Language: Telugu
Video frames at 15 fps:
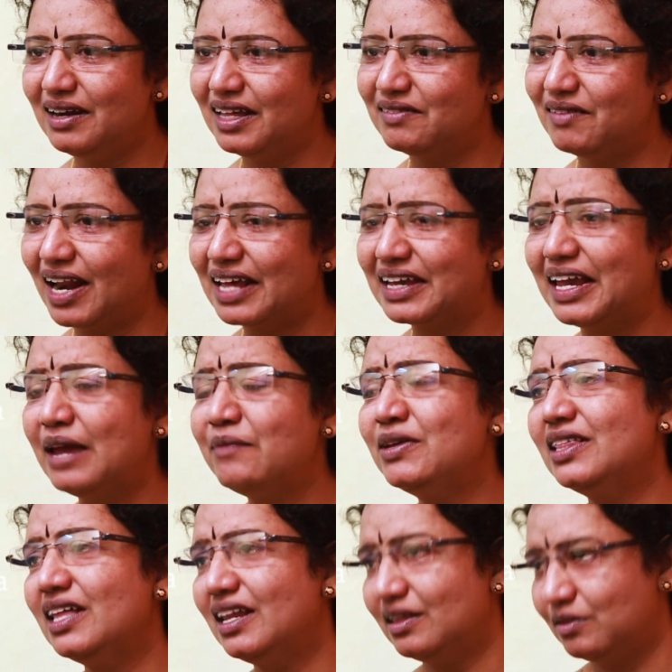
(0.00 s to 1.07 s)
లేదు వాళ్ళకి ఏమీ
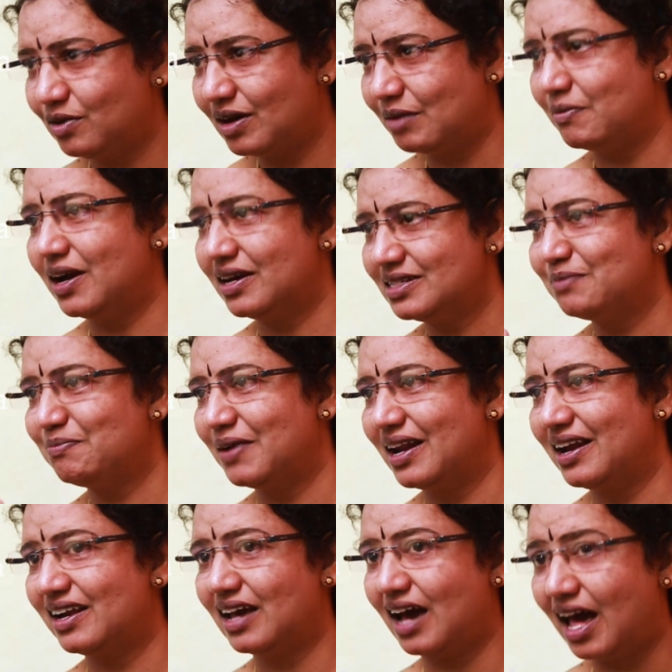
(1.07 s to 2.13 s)
తెలియదు ఒక మాట
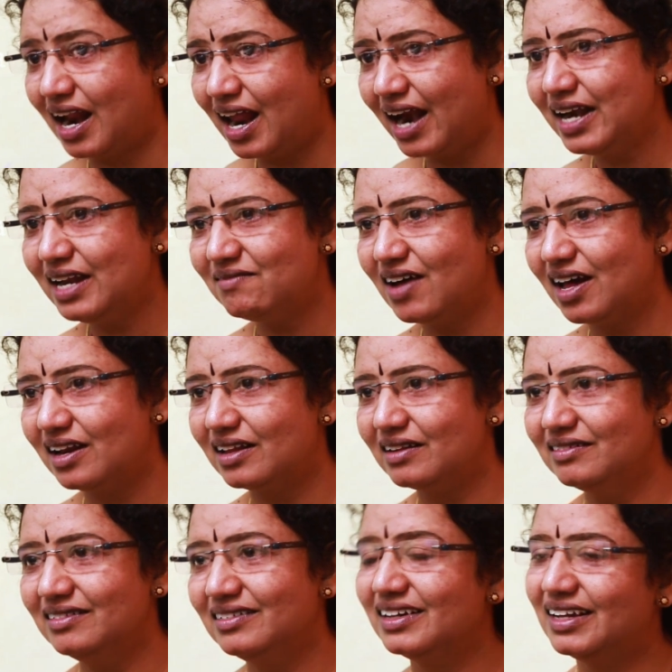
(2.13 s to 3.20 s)
చెప్పాలంటే అలాంటి వాళ్ళను
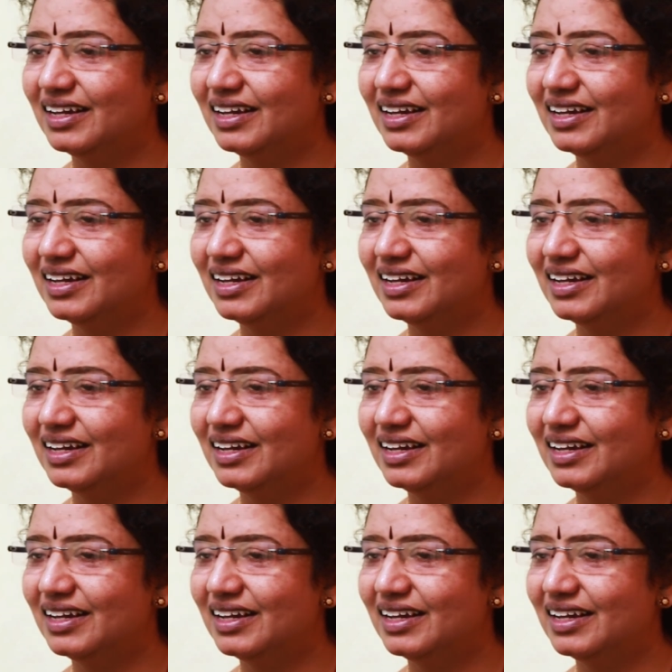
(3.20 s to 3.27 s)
